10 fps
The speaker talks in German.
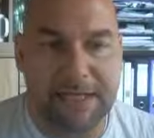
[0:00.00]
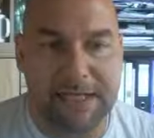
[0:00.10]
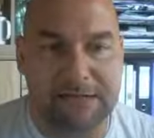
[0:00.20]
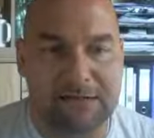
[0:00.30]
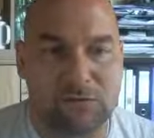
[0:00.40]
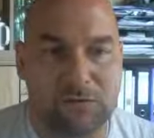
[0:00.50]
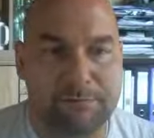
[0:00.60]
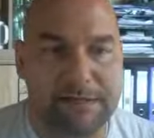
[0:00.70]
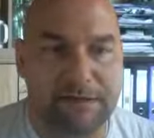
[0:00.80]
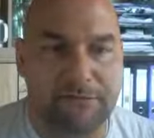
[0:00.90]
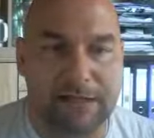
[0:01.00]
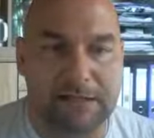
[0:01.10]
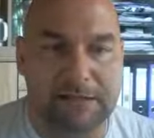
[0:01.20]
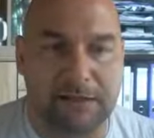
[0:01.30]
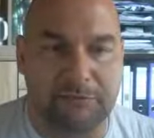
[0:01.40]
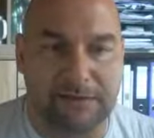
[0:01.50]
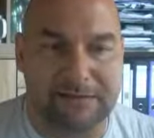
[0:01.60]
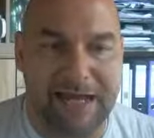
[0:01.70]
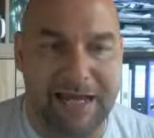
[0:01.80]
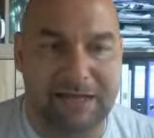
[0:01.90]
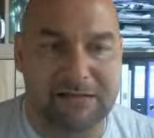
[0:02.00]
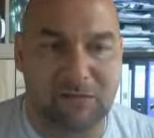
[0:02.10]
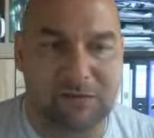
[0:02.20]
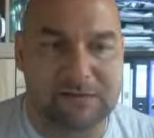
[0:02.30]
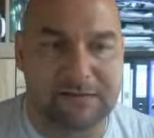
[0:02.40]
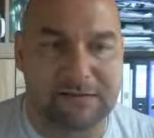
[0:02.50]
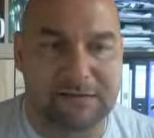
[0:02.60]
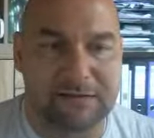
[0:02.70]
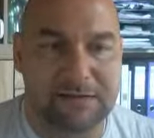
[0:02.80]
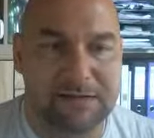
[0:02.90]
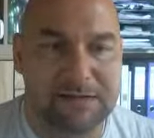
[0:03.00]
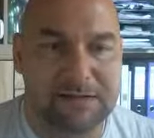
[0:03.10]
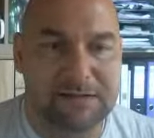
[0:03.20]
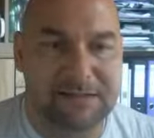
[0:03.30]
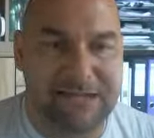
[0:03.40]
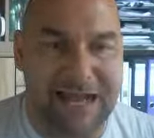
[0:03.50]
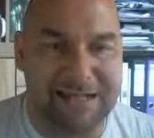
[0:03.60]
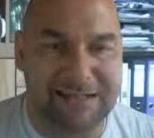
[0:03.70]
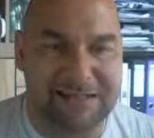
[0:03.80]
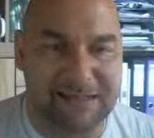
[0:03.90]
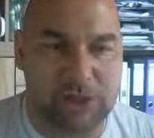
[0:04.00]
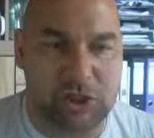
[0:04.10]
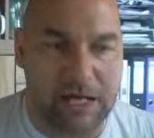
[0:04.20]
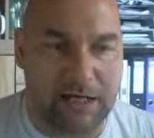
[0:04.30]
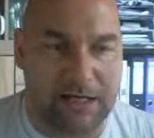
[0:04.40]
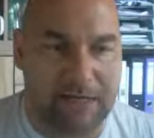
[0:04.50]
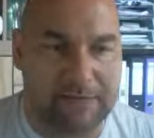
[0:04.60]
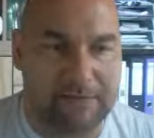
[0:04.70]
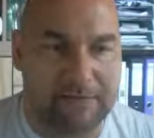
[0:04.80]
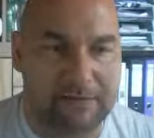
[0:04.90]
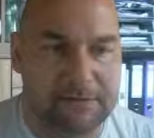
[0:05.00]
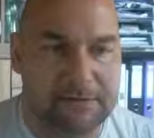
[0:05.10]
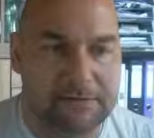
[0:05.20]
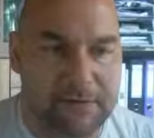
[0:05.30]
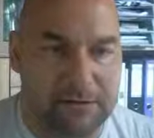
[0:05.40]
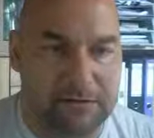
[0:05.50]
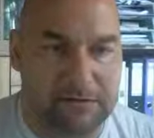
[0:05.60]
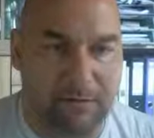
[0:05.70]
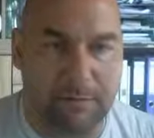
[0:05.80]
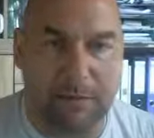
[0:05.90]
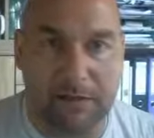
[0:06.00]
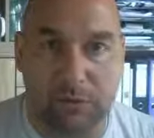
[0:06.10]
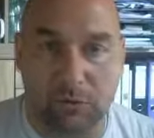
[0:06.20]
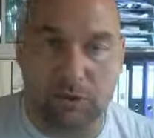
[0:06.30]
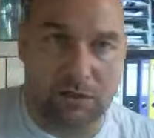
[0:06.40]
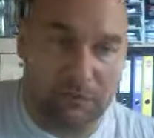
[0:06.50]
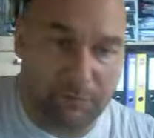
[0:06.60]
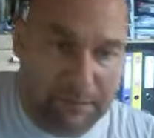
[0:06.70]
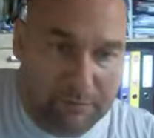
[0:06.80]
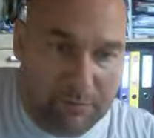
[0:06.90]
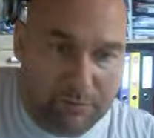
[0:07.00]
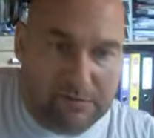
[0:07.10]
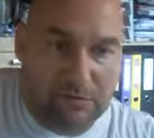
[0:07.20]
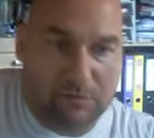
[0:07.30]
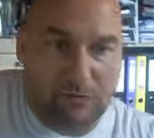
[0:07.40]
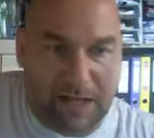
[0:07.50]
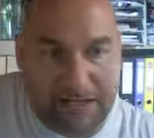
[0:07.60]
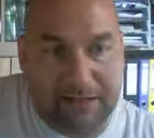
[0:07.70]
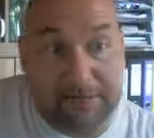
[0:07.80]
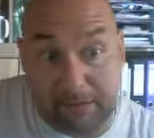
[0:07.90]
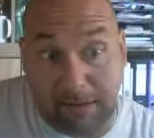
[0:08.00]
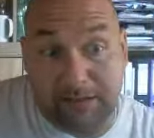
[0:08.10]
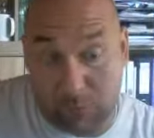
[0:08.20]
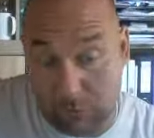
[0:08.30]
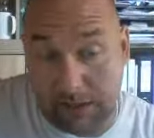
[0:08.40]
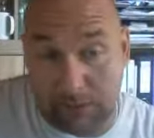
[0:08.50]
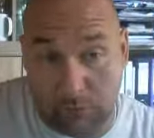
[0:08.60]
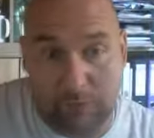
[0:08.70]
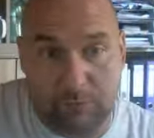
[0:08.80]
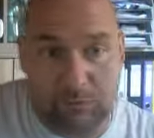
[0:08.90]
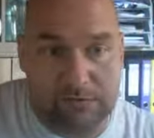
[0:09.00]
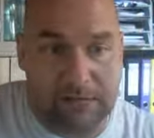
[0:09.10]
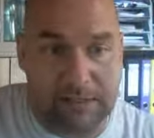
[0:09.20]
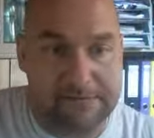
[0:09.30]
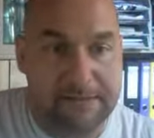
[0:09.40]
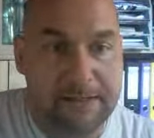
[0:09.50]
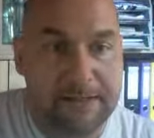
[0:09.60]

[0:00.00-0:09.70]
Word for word: eher so im Mittelfeld, dafür, dass er eigentlich sonst keine richtige Stärke hat. Außer, sagen wir mal, den Durchschlag auf Premium-Munition und eigentlich einer recht guten Kanone im Großen und Ganzen.